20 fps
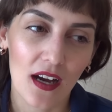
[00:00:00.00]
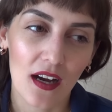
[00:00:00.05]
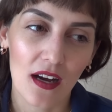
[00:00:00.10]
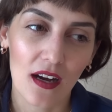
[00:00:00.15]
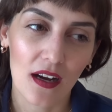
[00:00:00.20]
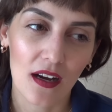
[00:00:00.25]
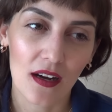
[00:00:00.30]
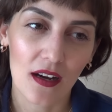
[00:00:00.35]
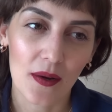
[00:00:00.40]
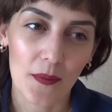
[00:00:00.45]

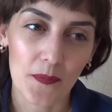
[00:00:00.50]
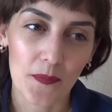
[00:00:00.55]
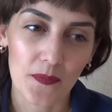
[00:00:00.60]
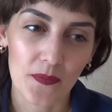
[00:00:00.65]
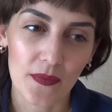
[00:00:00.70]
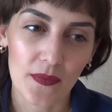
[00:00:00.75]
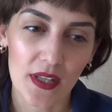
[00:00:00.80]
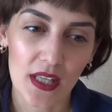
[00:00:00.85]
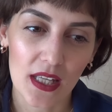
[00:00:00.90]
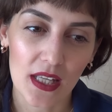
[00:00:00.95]
А,
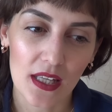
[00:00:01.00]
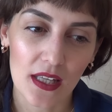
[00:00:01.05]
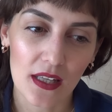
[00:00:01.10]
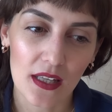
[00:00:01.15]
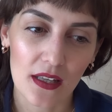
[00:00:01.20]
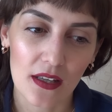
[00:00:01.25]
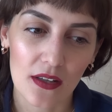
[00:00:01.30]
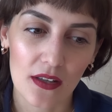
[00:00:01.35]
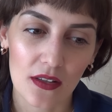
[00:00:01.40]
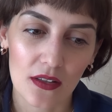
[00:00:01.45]

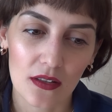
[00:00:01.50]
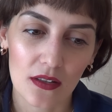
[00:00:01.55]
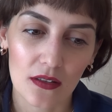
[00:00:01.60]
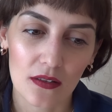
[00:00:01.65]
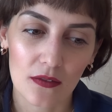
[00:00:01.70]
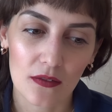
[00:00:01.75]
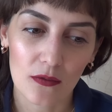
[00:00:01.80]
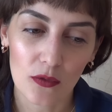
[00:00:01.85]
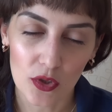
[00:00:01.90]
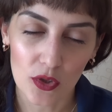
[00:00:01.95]
и
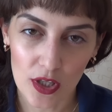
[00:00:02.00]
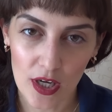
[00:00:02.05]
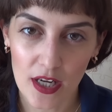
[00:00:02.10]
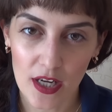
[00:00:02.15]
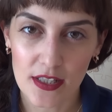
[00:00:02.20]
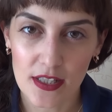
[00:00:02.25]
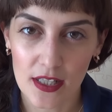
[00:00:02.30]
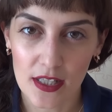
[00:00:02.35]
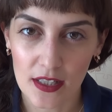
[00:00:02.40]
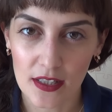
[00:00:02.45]
вот
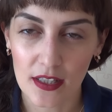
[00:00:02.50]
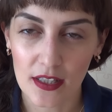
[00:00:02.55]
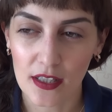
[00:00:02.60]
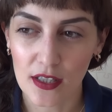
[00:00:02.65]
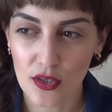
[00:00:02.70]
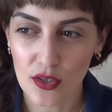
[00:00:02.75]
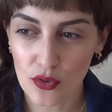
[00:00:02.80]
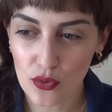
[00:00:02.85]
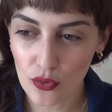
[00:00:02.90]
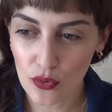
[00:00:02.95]
ради этой
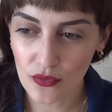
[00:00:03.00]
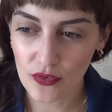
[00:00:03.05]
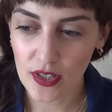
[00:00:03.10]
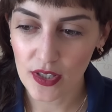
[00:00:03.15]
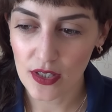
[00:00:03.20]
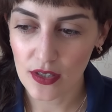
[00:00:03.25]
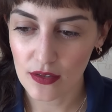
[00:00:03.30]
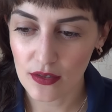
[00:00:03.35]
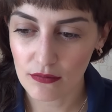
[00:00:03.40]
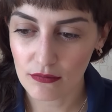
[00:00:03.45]

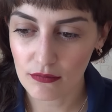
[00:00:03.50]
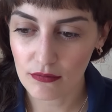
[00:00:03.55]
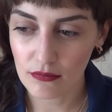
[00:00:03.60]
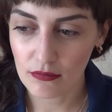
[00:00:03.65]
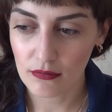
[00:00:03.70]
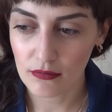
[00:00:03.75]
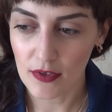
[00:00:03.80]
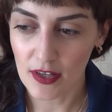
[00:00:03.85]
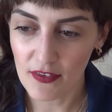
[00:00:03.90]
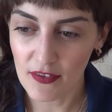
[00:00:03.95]
концовки,
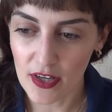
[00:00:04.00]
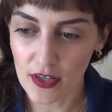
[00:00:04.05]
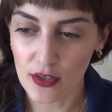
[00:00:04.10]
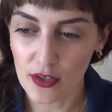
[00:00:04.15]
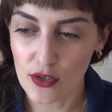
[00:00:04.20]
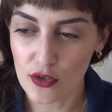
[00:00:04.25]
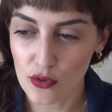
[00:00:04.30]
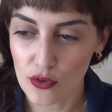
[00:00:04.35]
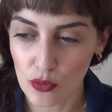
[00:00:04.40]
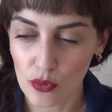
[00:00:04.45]

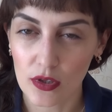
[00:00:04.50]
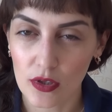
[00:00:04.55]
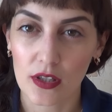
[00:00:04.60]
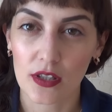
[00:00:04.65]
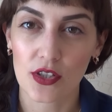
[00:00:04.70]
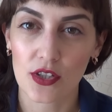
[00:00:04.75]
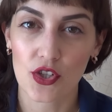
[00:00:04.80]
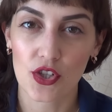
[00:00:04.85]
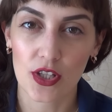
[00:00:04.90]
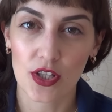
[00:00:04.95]
наверное,
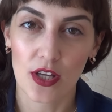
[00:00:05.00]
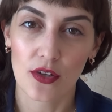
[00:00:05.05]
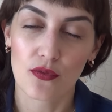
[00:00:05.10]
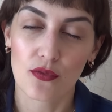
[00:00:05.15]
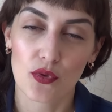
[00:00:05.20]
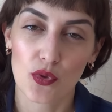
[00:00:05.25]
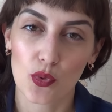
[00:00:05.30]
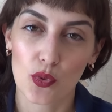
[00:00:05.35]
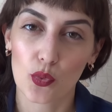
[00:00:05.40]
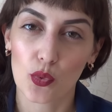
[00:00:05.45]
стоило читать
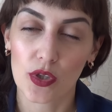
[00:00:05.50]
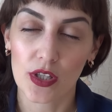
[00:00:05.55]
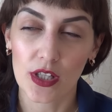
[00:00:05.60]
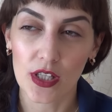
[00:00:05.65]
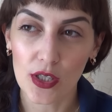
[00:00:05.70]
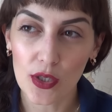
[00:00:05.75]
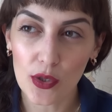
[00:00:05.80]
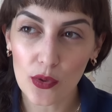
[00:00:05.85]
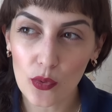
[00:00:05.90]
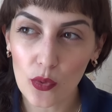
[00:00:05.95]
всю
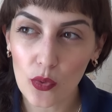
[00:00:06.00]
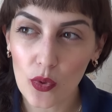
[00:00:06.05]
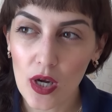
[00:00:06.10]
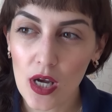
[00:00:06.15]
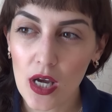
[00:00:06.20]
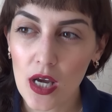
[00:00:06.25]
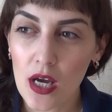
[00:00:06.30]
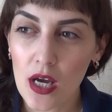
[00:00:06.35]
книгу